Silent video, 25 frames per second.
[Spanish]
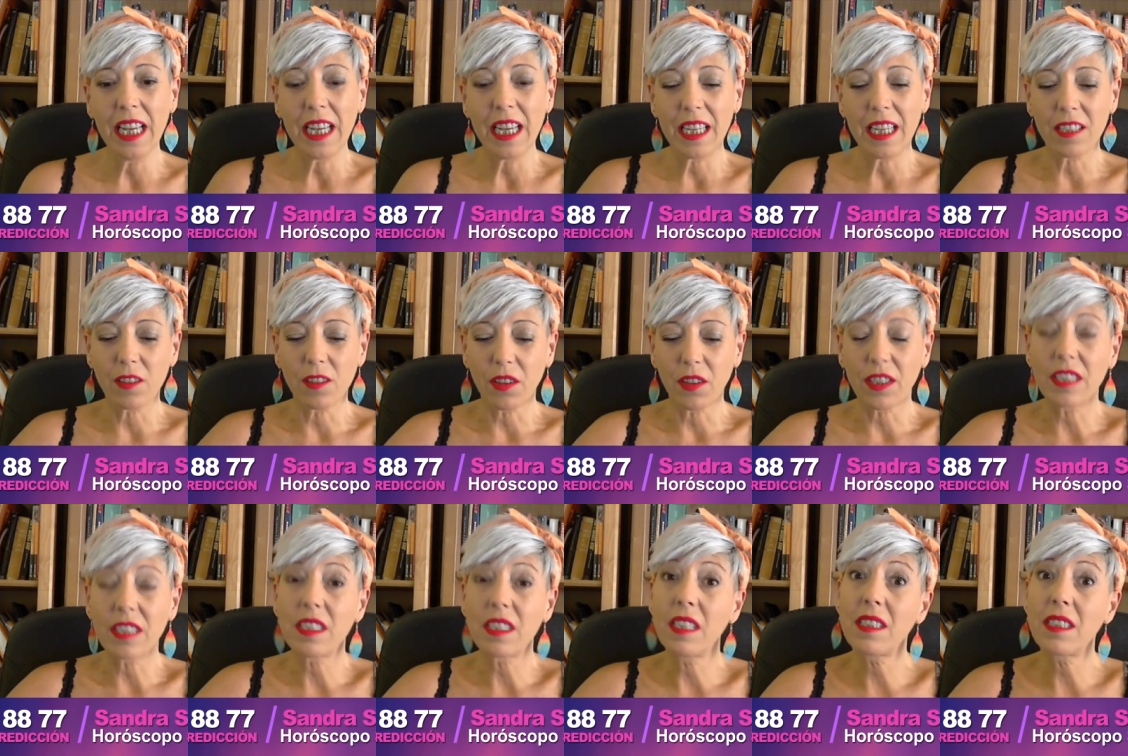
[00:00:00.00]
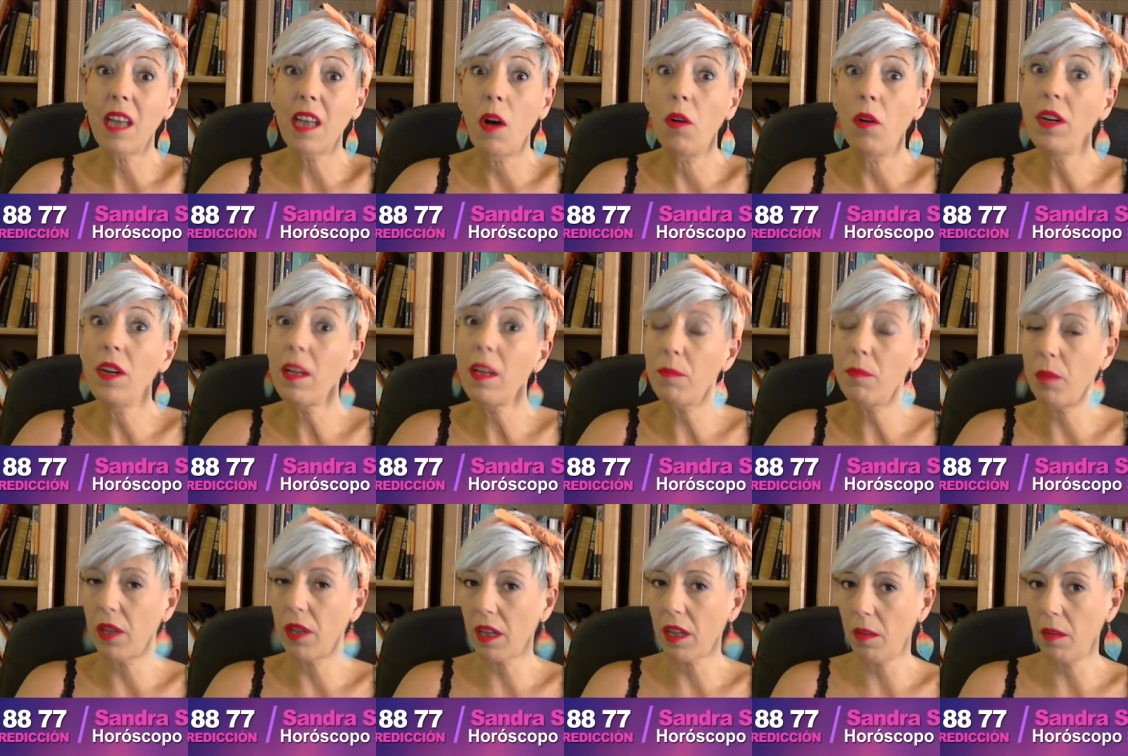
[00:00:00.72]
Entonces es ahora,
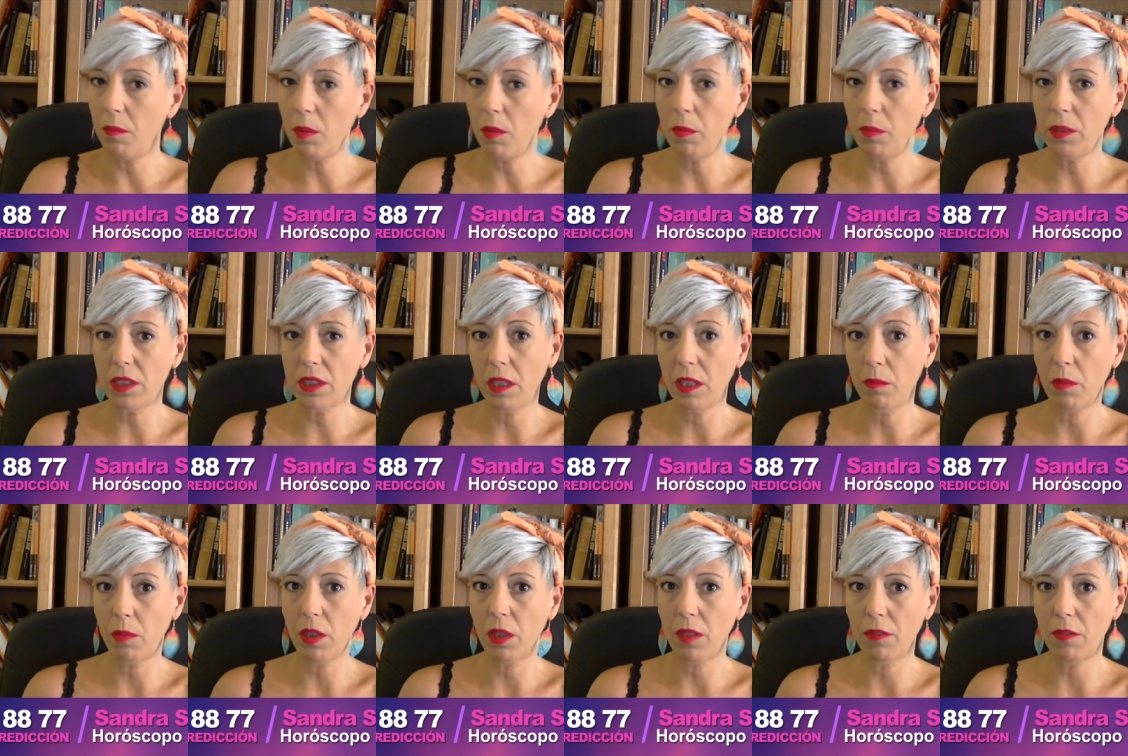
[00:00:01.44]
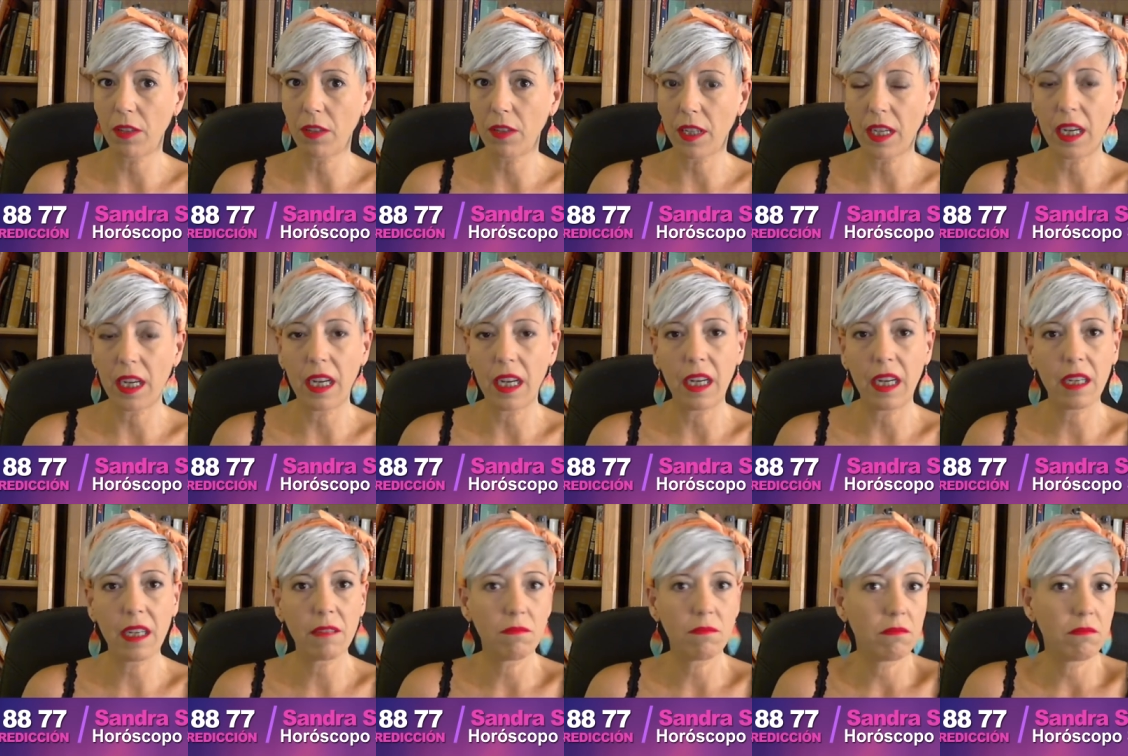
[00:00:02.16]
por ejemplo, pues el
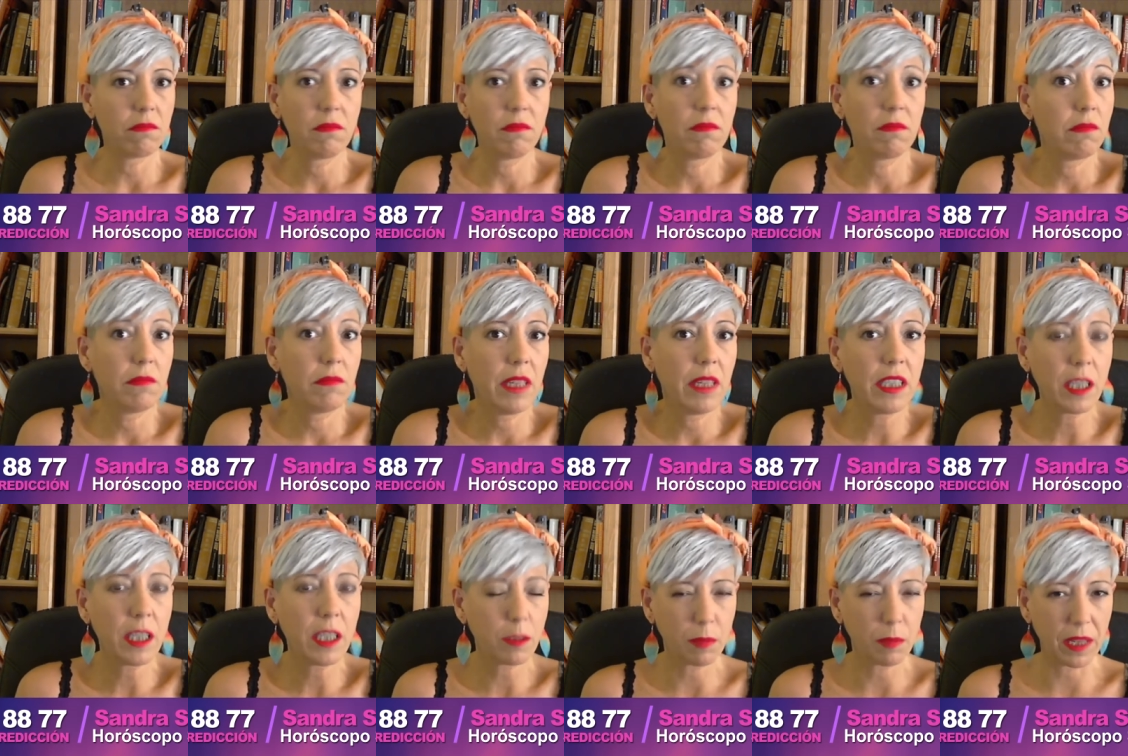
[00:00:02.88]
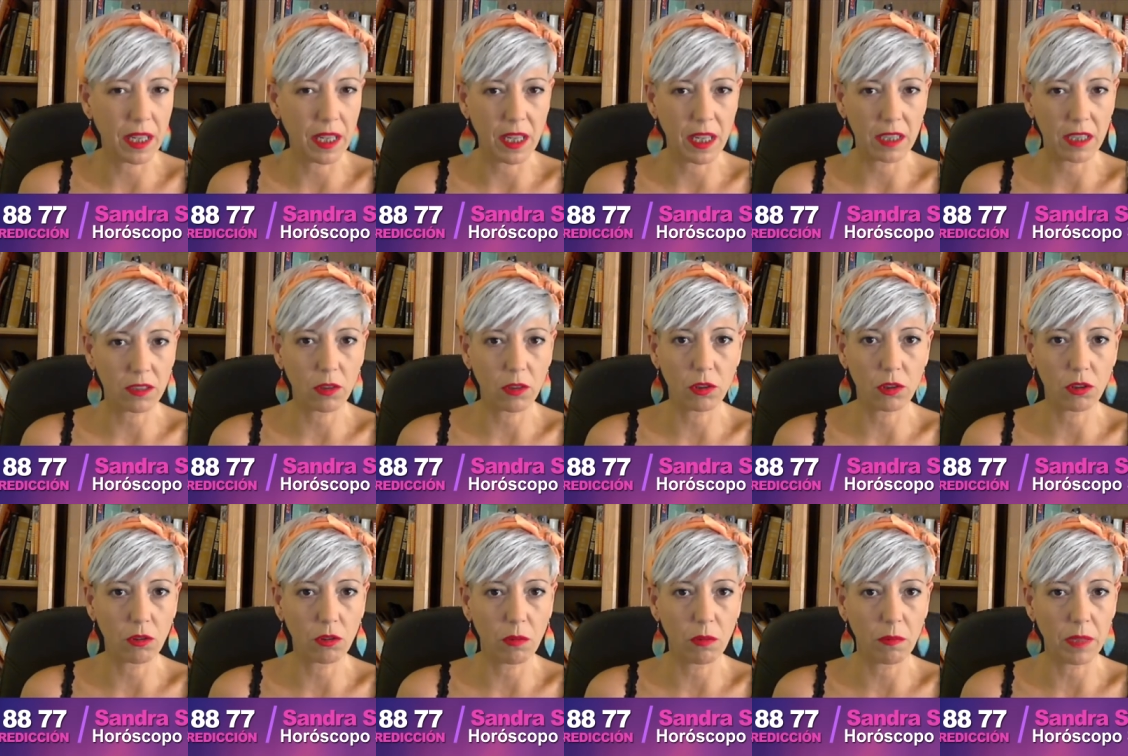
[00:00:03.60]
modificar esas pequeñas
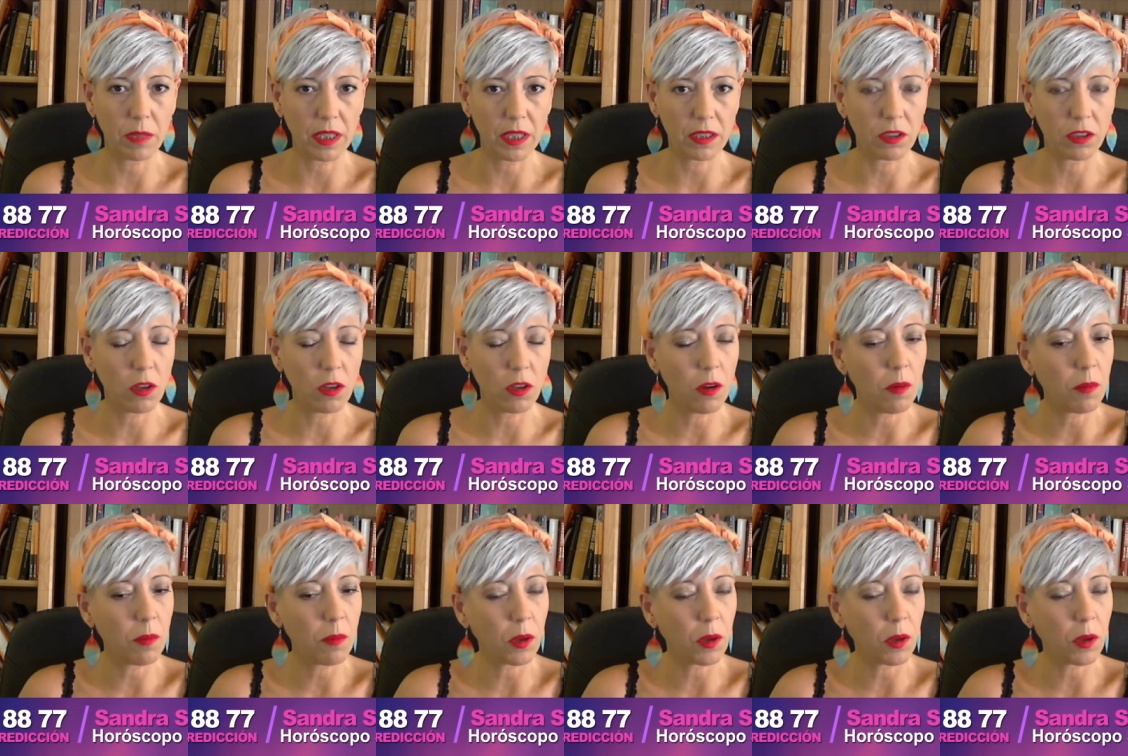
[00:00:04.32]
costumbres, ¿no?